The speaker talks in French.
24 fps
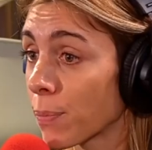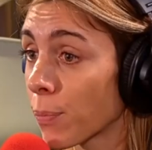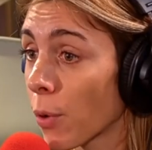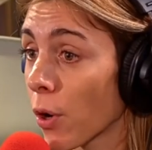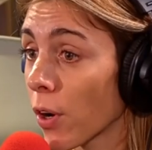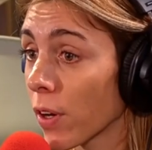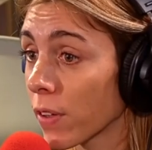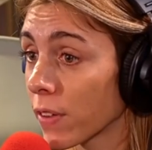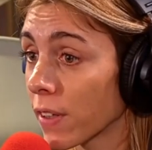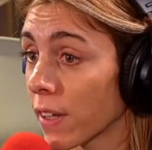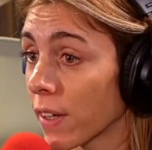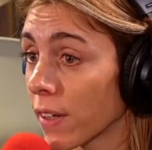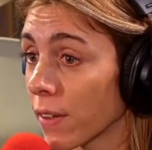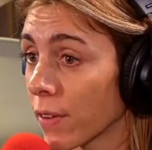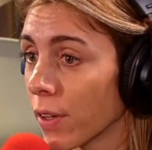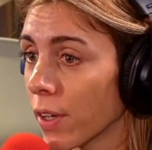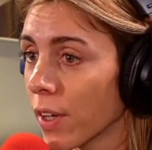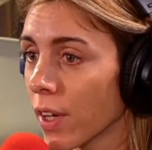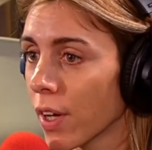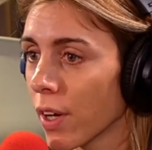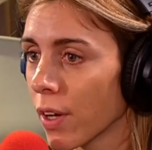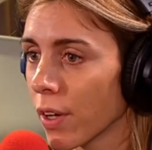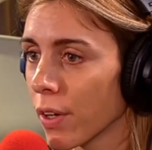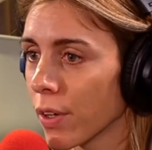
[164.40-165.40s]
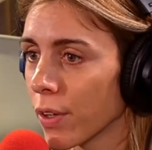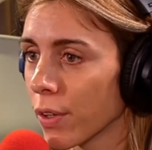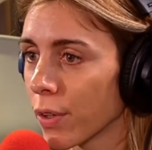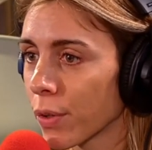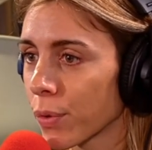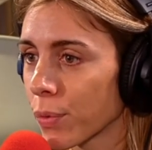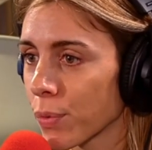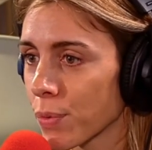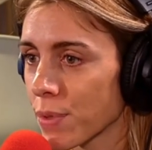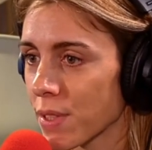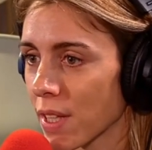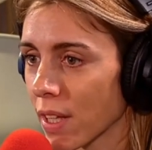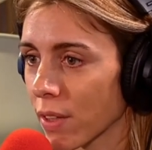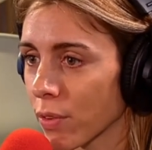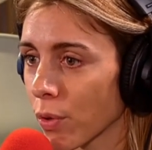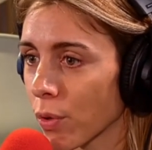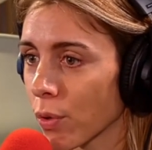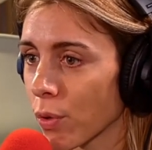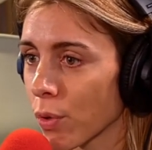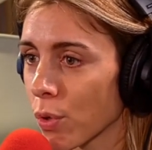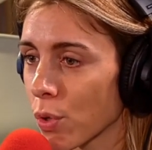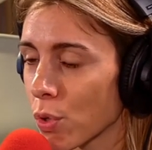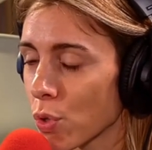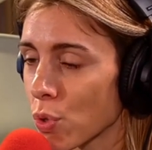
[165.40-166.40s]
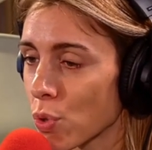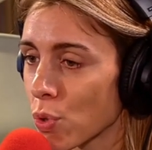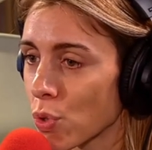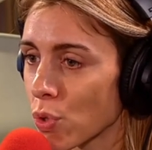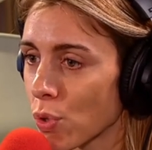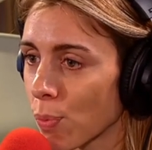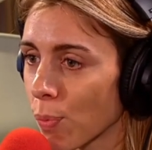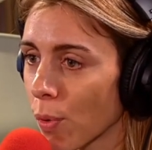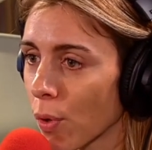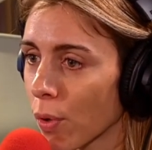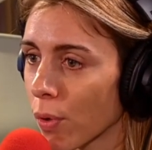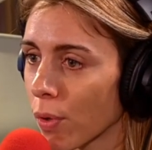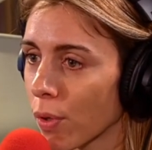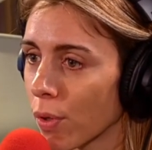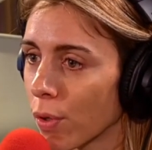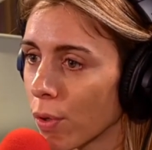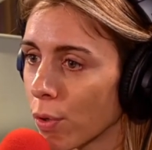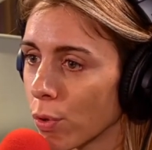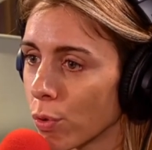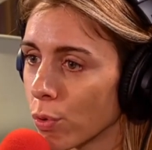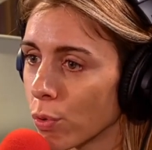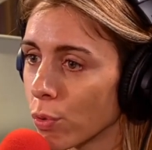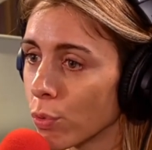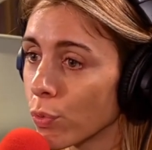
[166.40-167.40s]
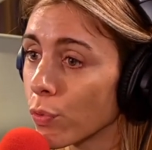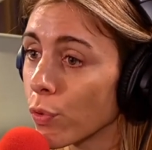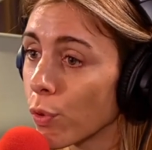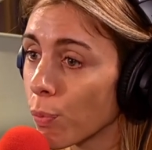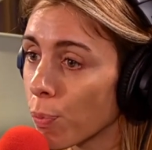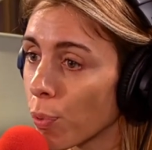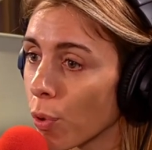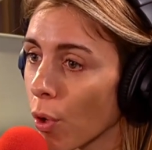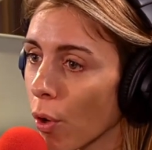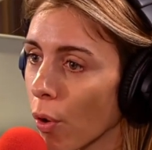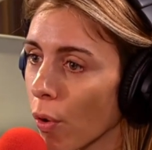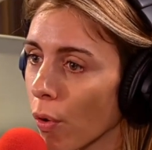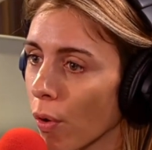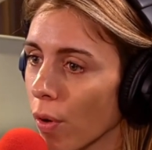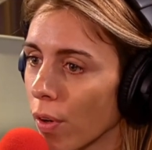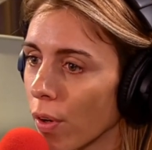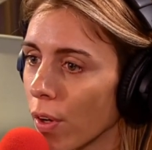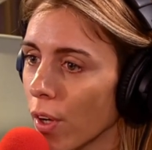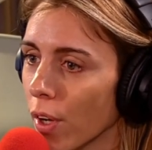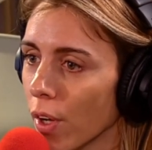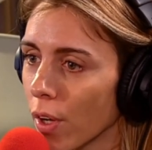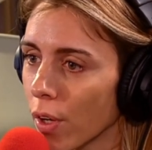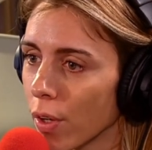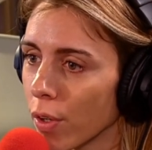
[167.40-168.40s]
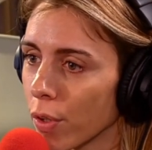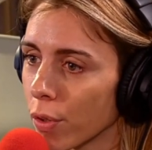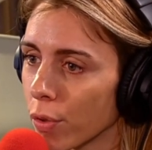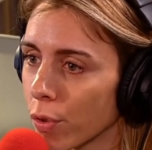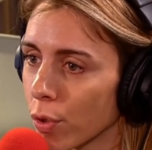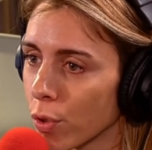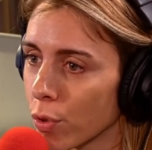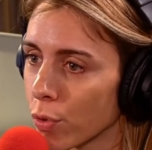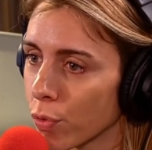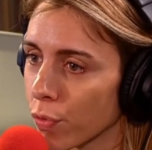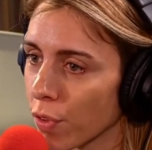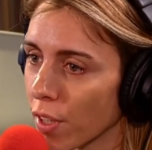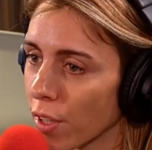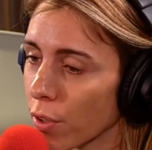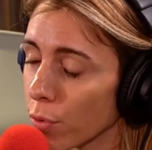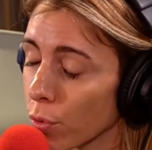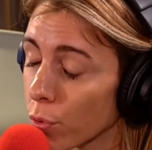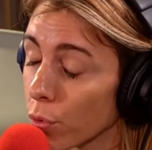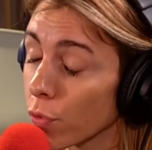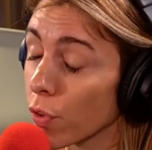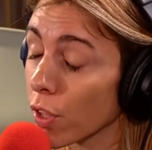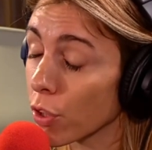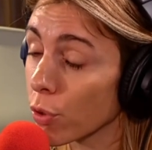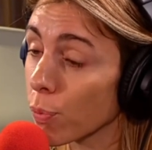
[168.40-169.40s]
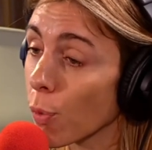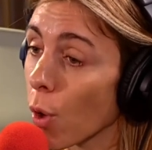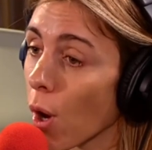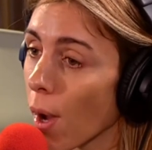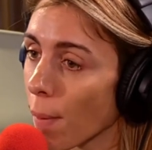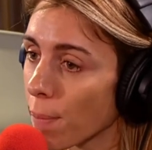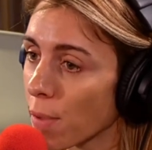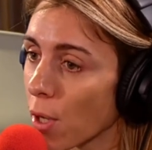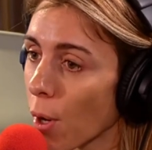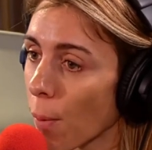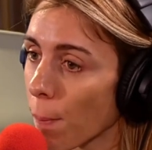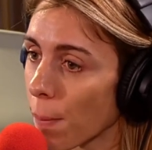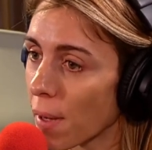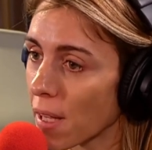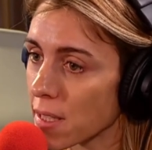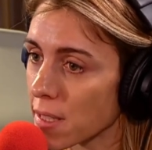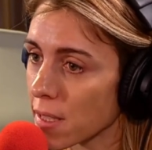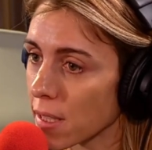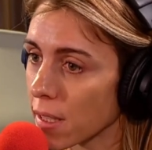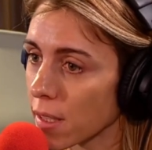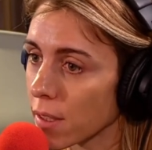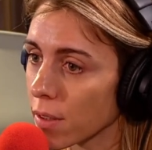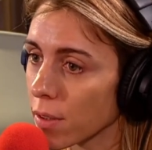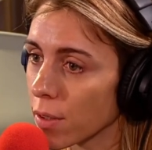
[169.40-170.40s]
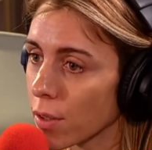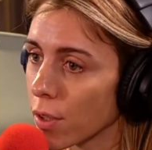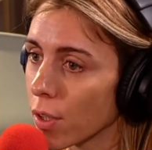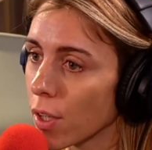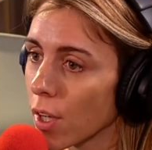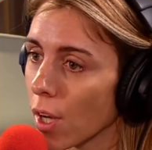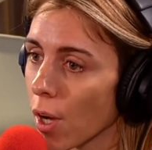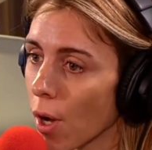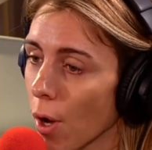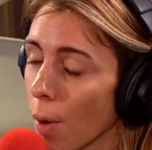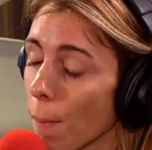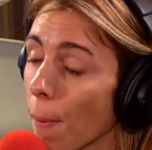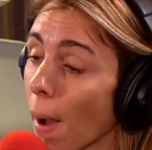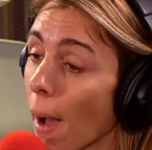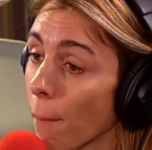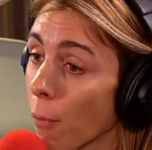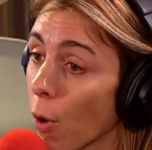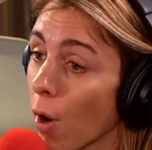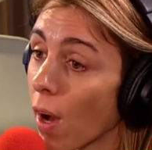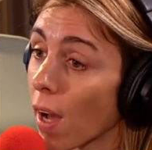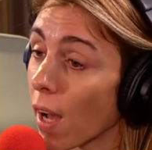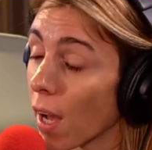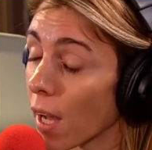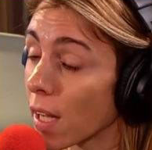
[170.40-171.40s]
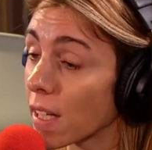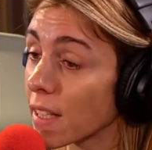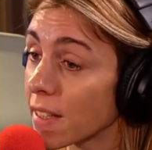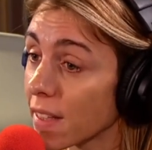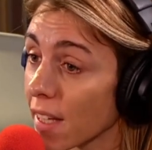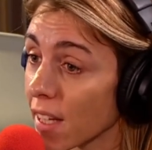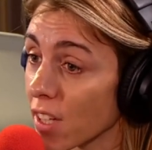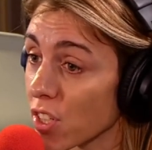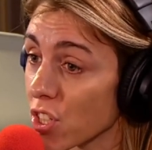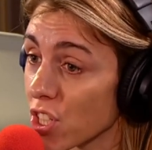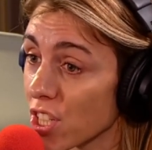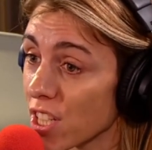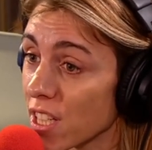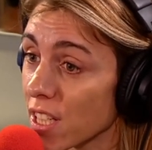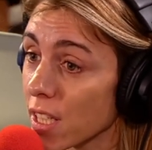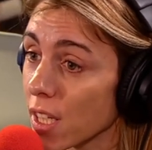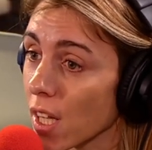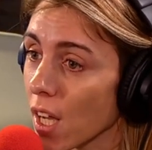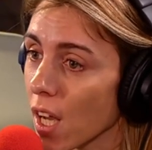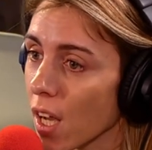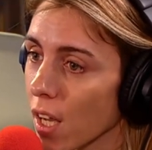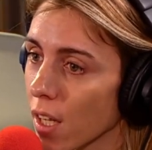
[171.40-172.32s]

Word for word: Borne hein, euh, concernant justement le nouveau plan que le gouvernement a mis en place hein, par rapport à, l'énergie.